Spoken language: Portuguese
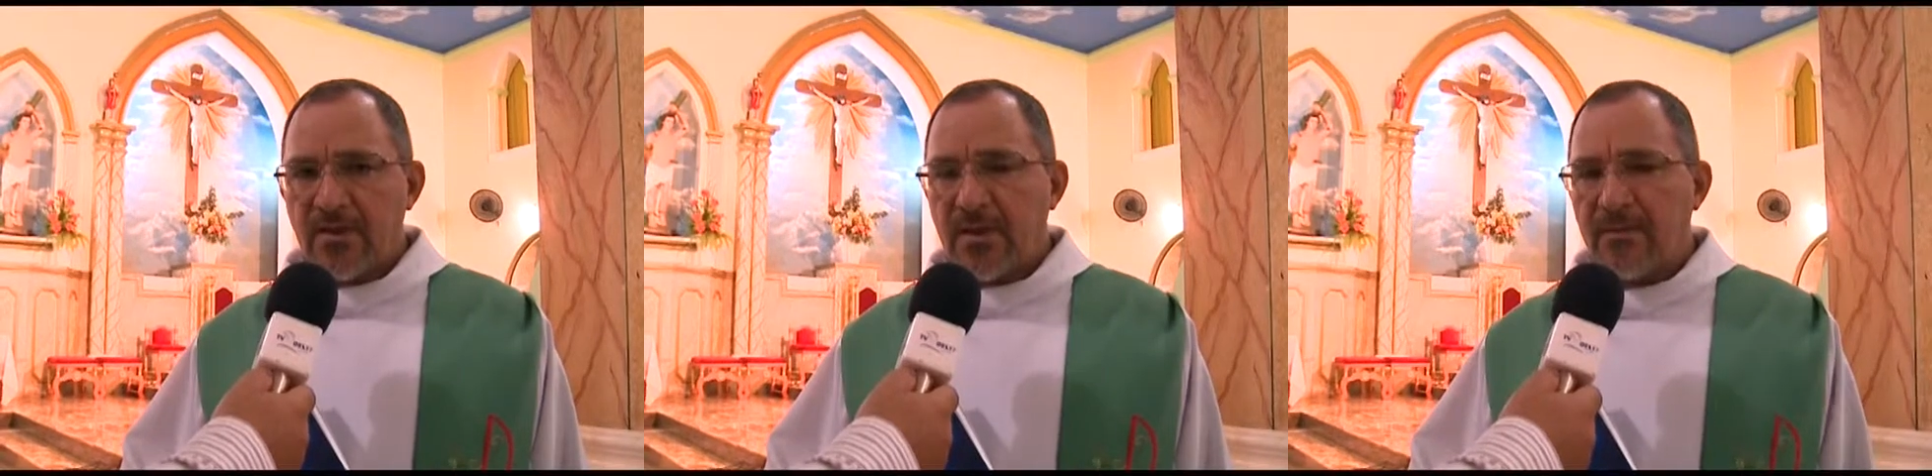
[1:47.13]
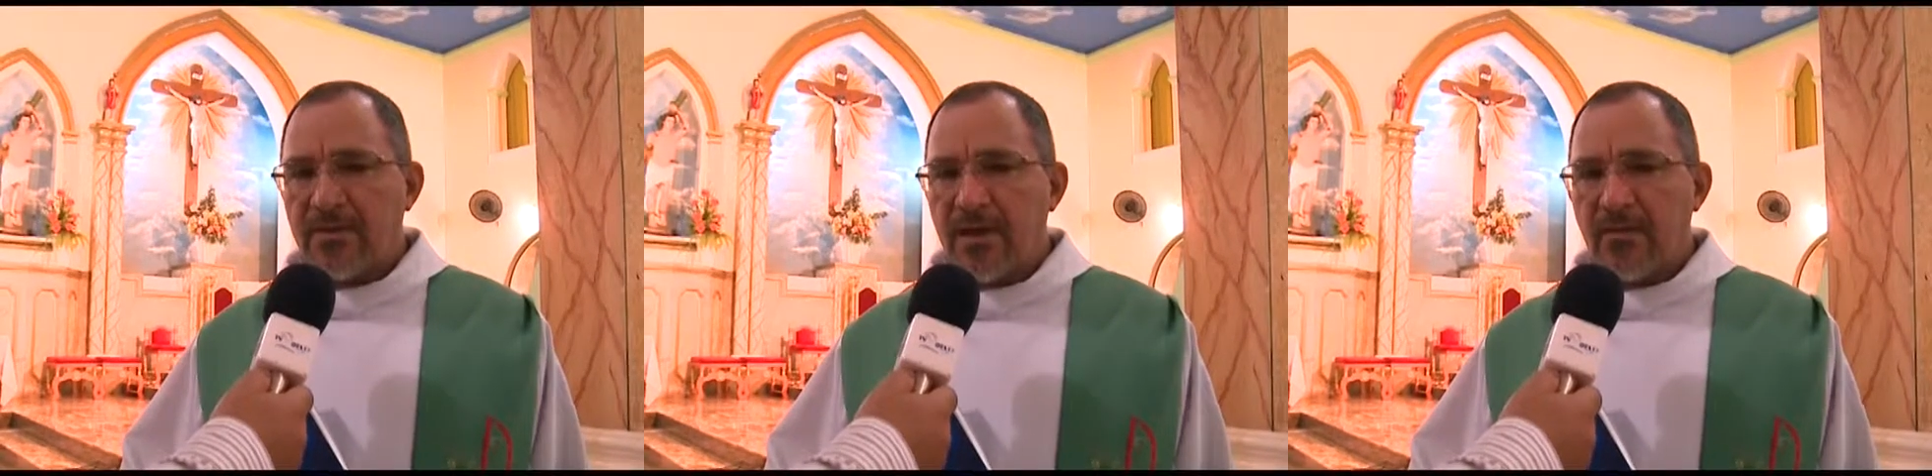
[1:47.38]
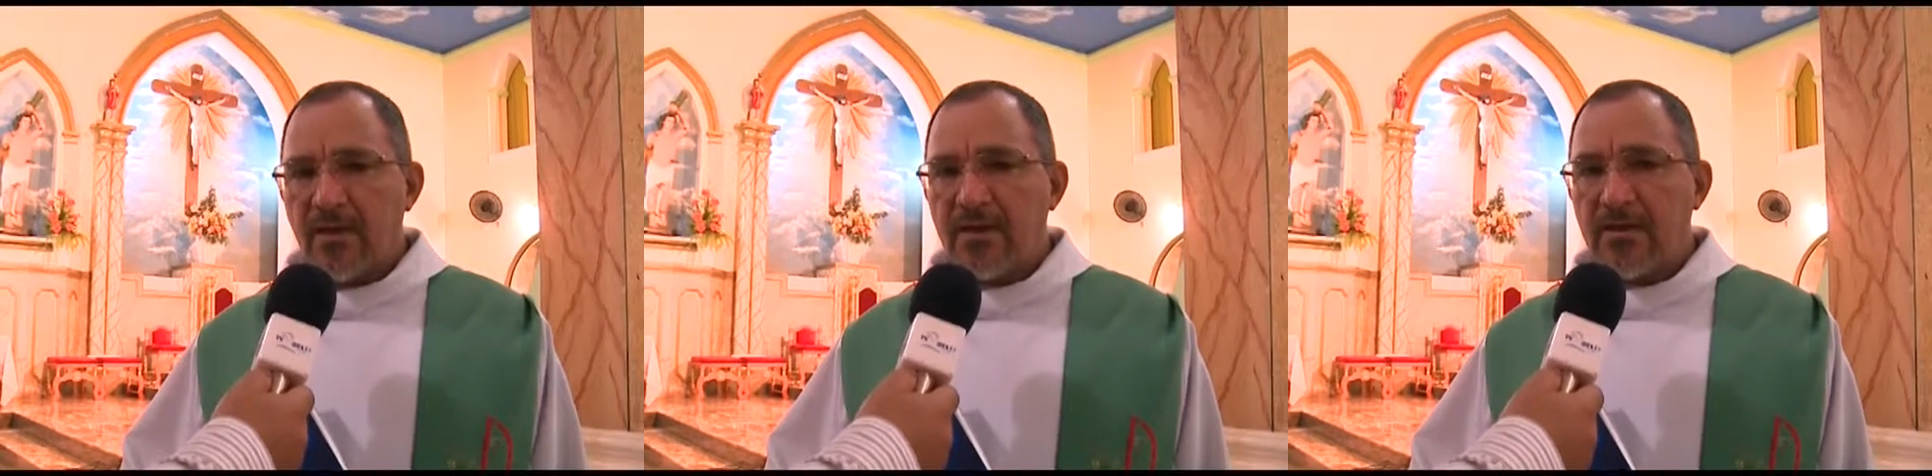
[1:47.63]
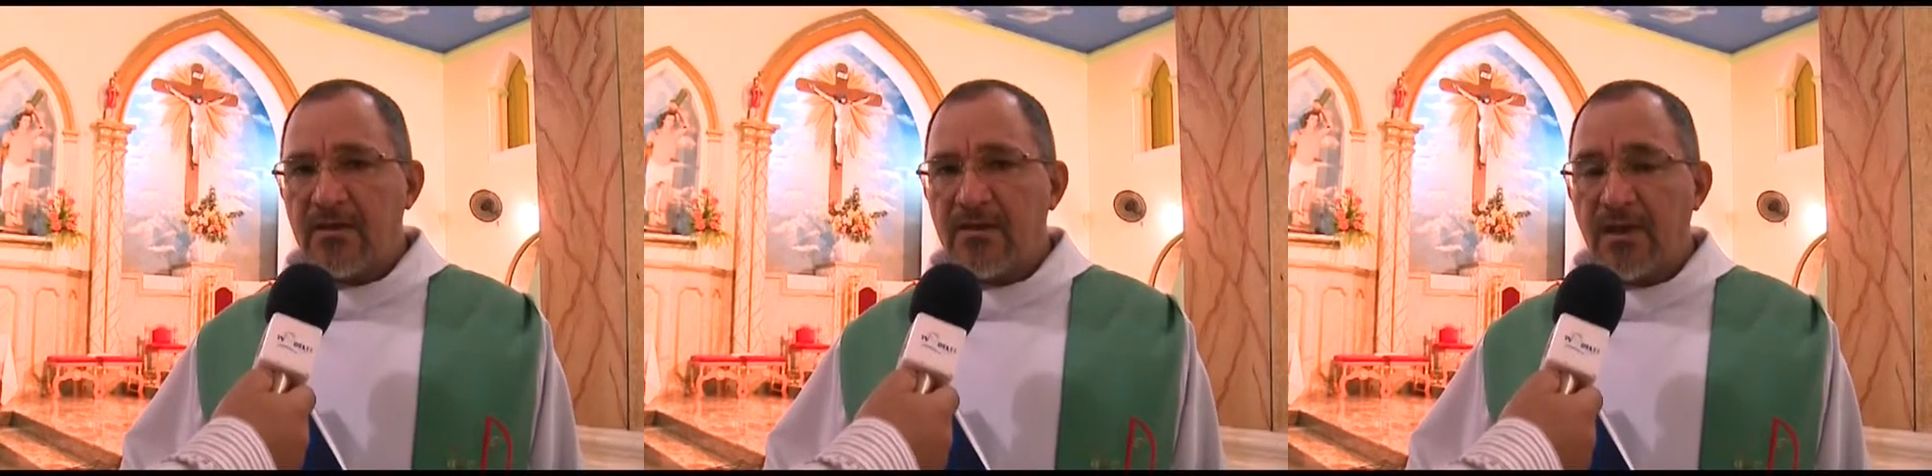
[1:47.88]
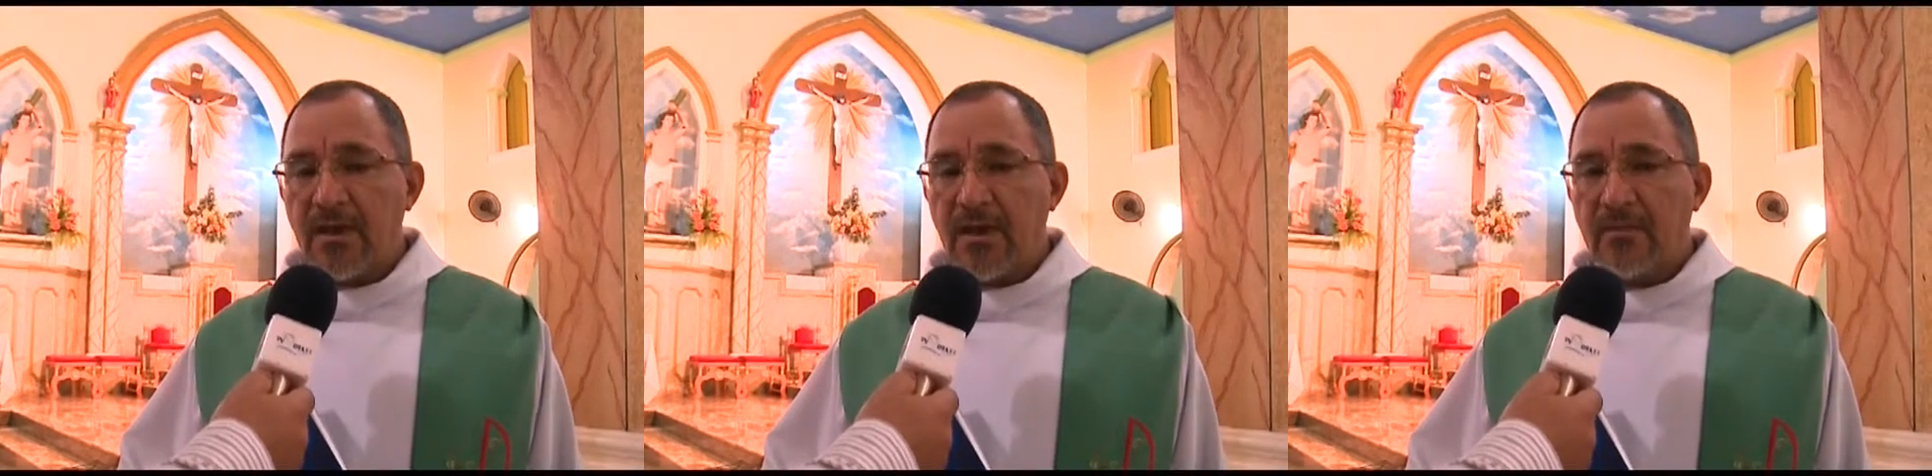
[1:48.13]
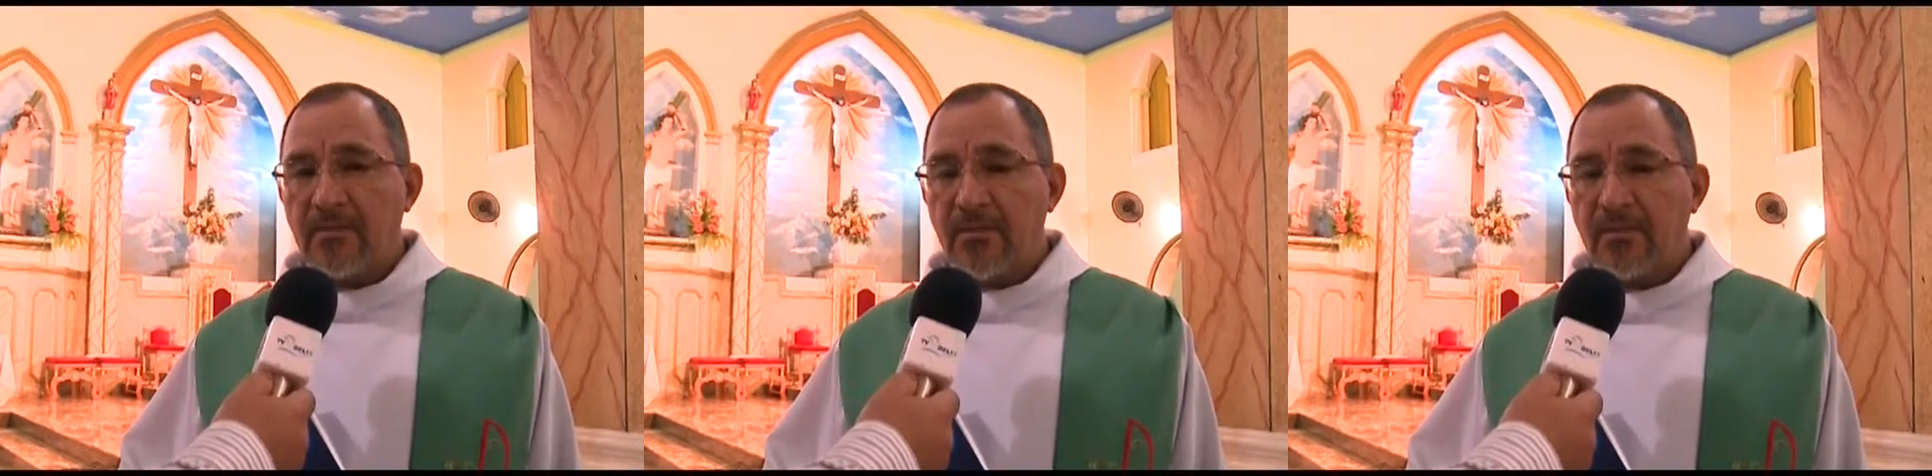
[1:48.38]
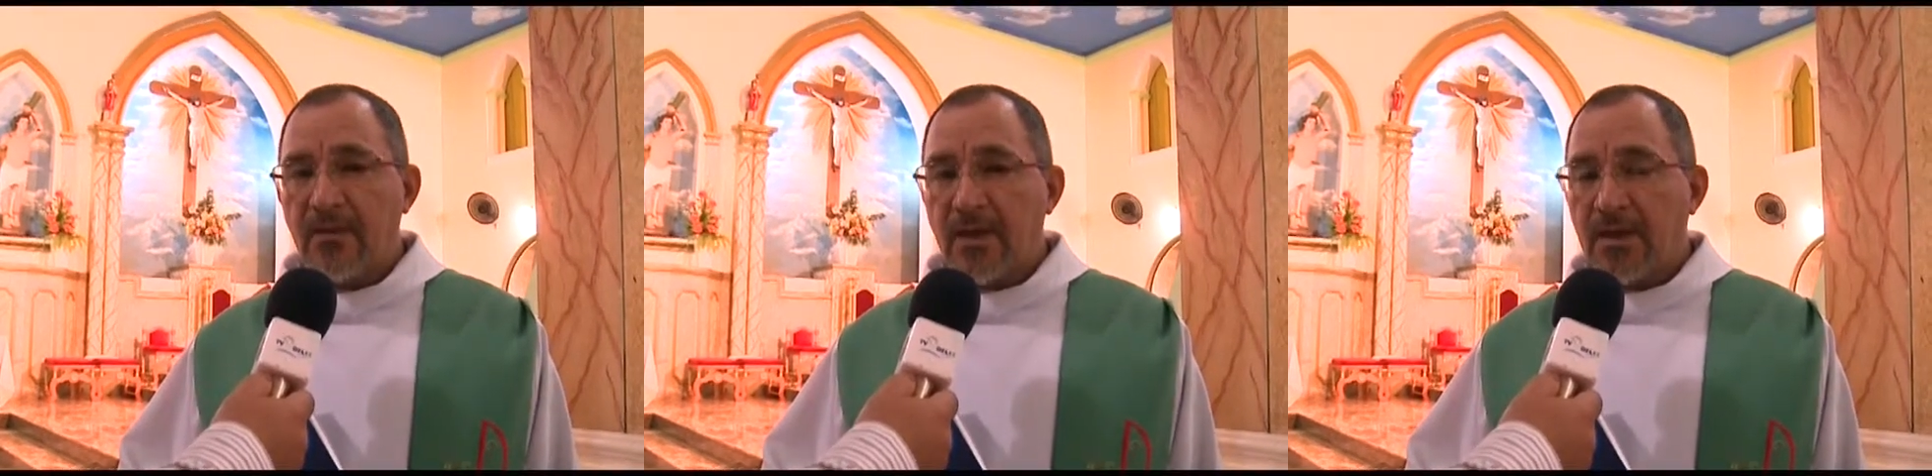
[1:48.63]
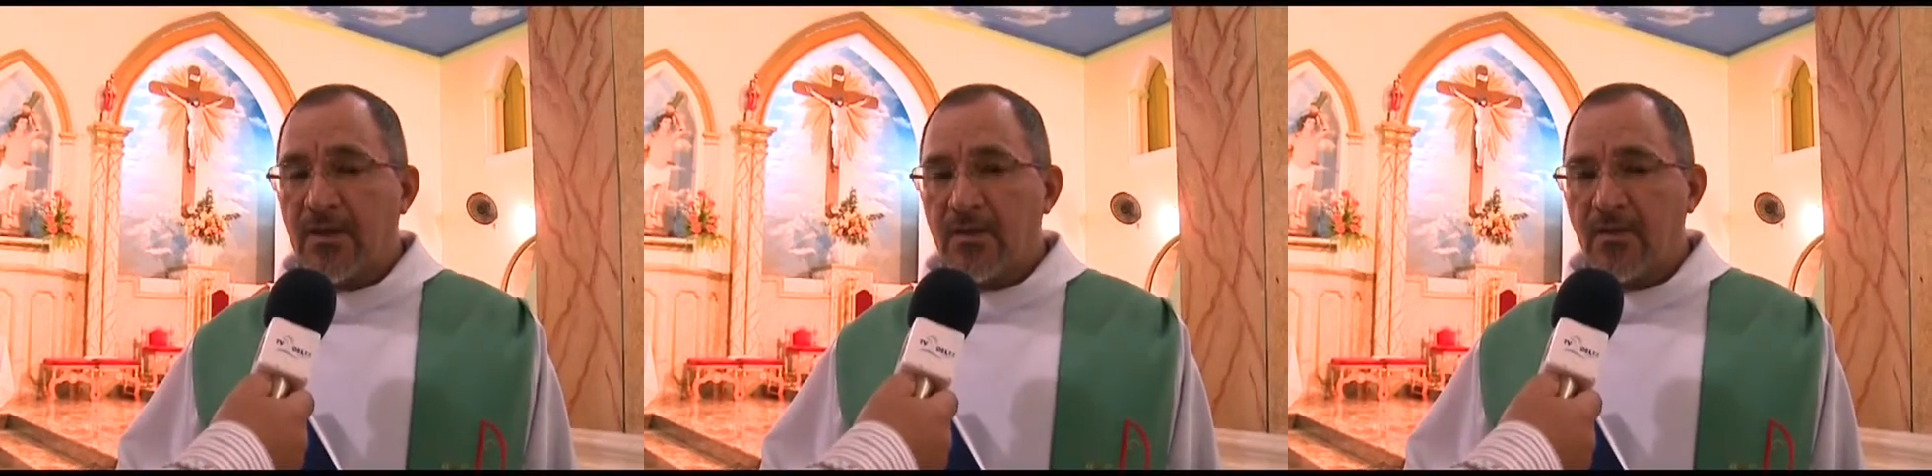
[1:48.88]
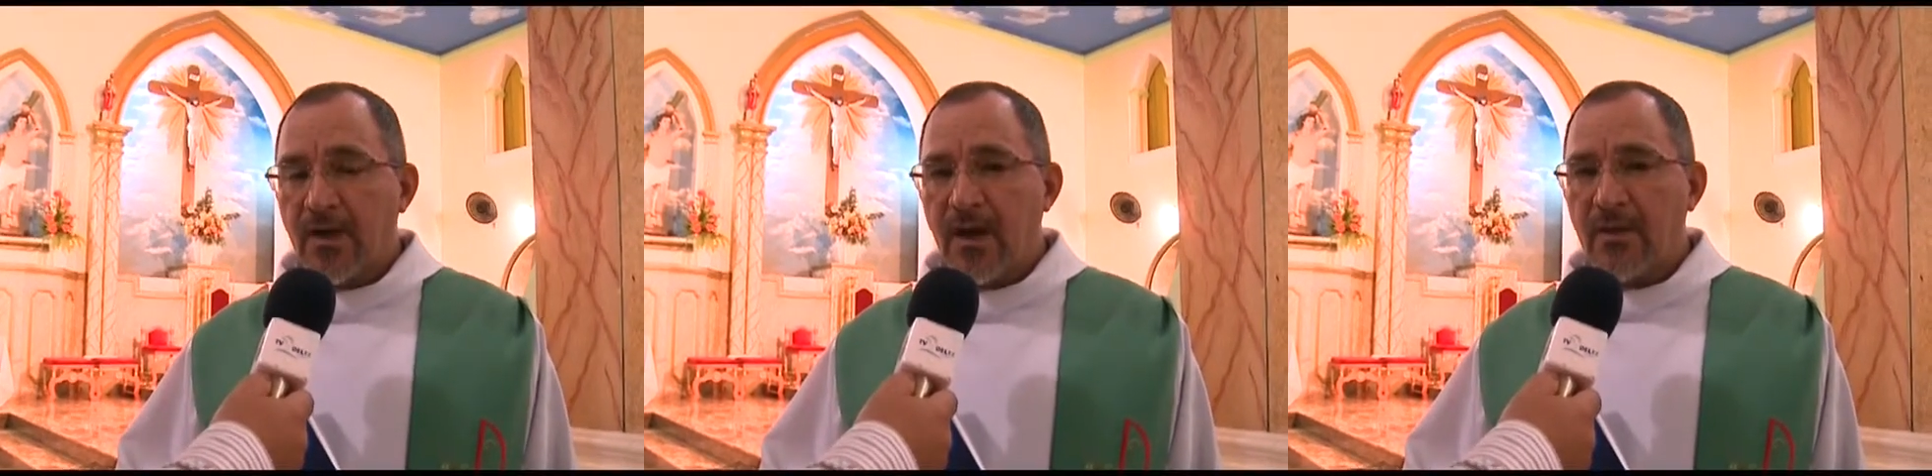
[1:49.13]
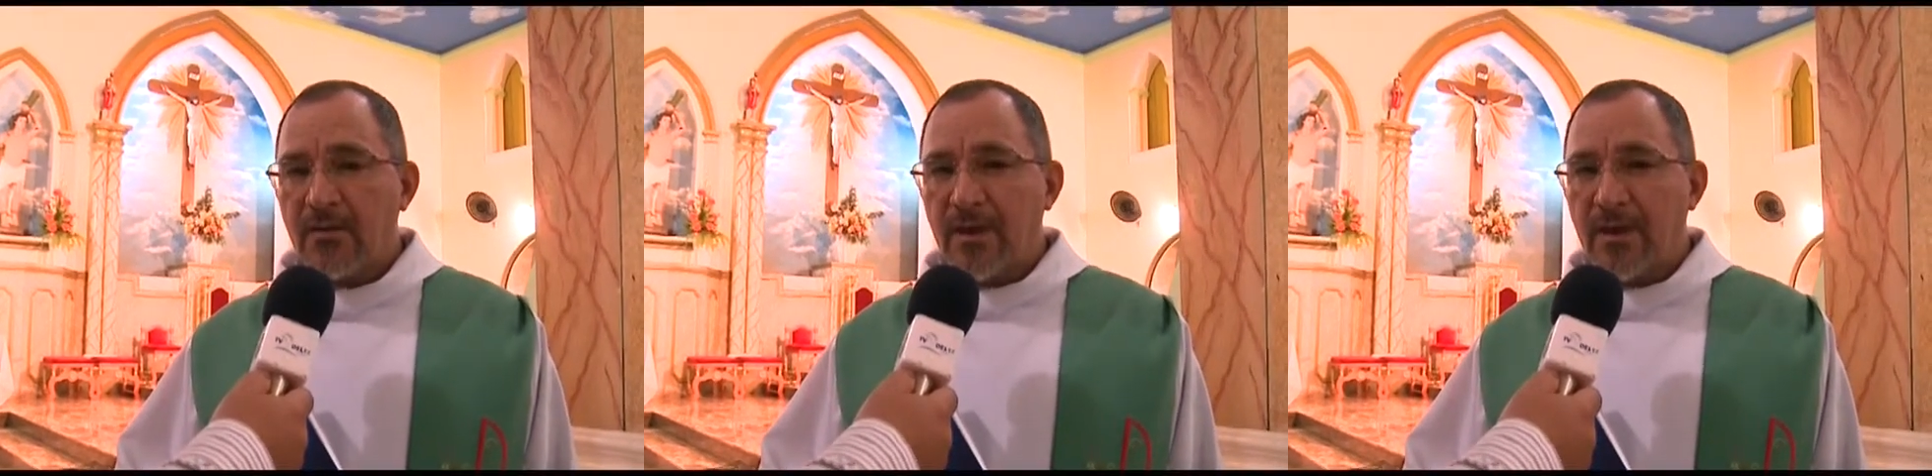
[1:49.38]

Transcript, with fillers: Estamos agora nesse ano eleitoral,